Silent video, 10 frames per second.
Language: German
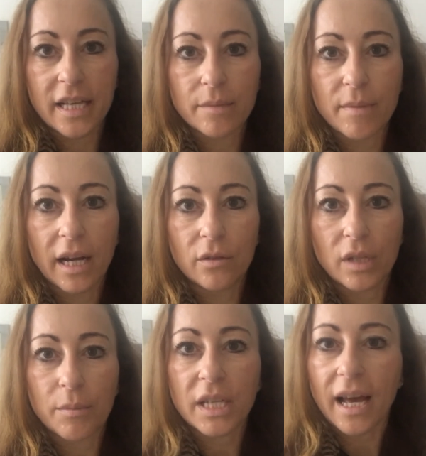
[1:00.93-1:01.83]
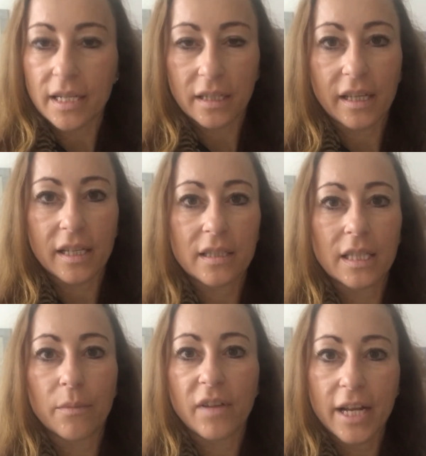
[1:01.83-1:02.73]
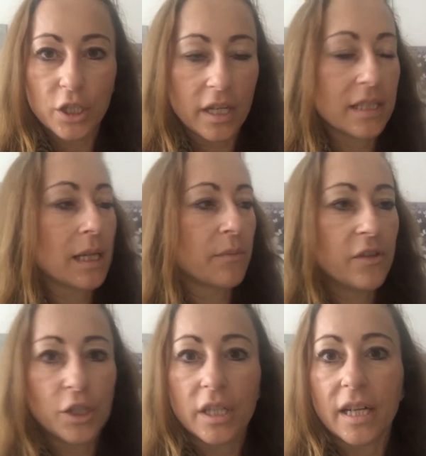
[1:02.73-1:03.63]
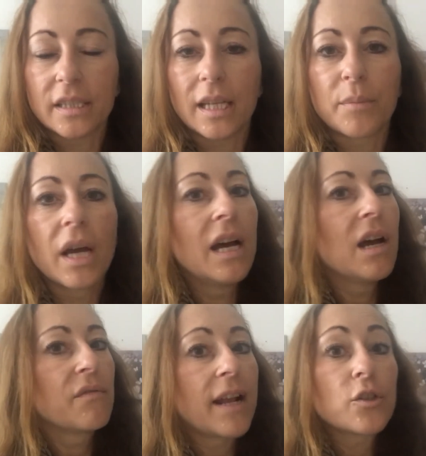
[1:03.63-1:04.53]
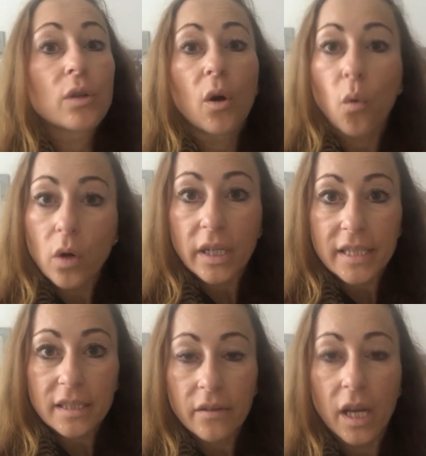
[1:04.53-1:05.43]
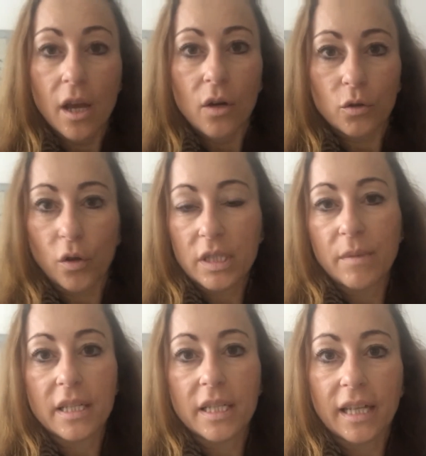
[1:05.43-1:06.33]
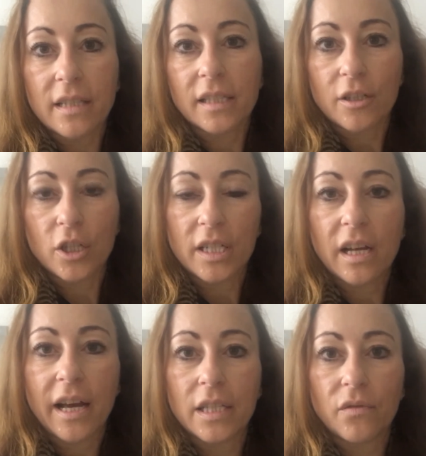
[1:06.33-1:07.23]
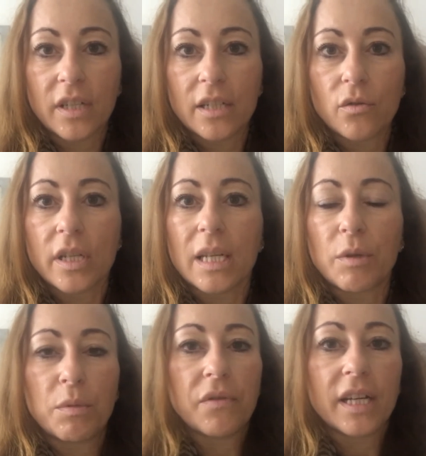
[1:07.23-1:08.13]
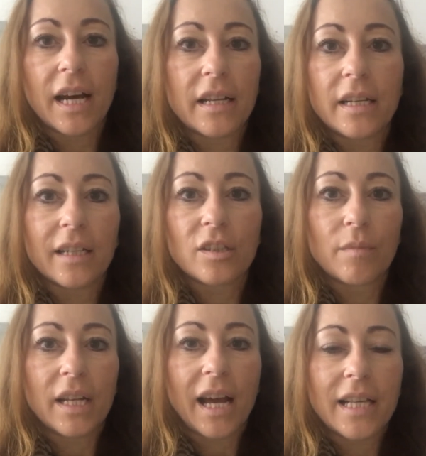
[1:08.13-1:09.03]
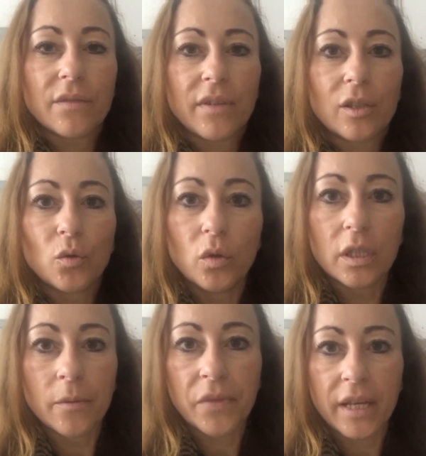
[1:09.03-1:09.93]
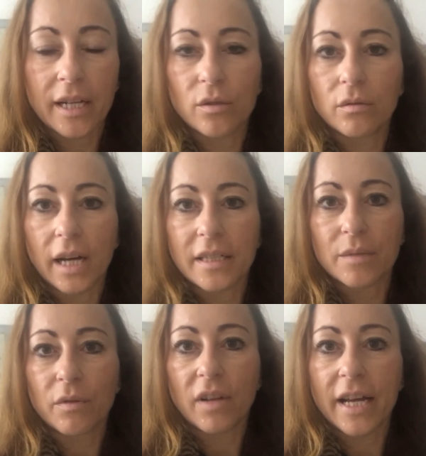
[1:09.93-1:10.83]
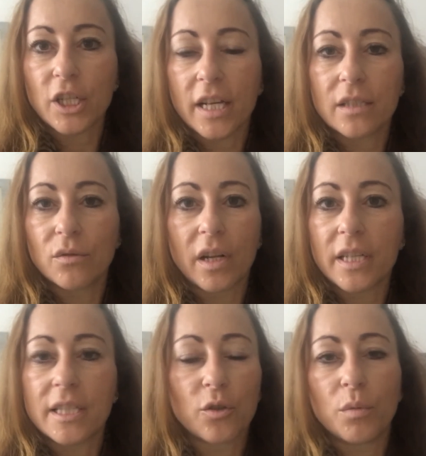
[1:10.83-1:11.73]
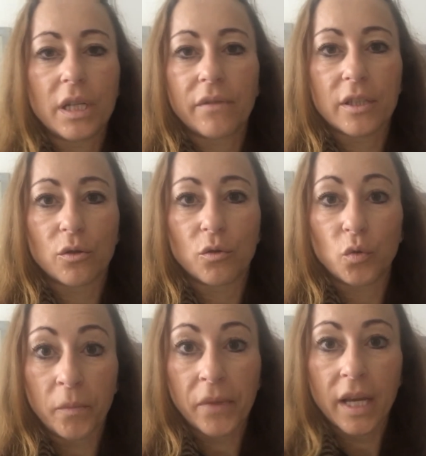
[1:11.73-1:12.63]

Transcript: Eisenmangel und da habe ich alles gegessen. Ich habe Fleisch gegessen, ich habe Fisch gegessen, ich habe Fleisch sogar roh gegessen und trotzdem hatte ich ganz, ganz schlechte Eisenwerte und seitdem ich mich vegan ernähre, sind meine Eisenwerte gut. Also hat das mit Fleisch essen oder nicht nicht unbedingt was zu tun